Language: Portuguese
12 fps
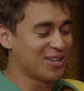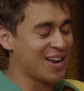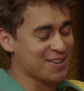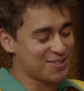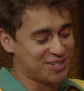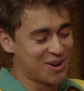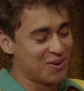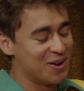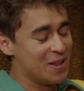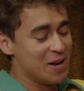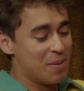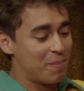né, seu.
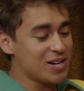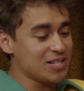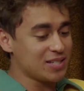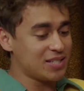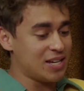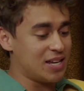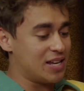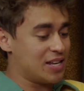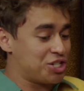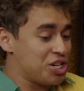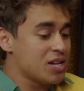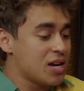Mas assim,
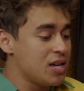tinha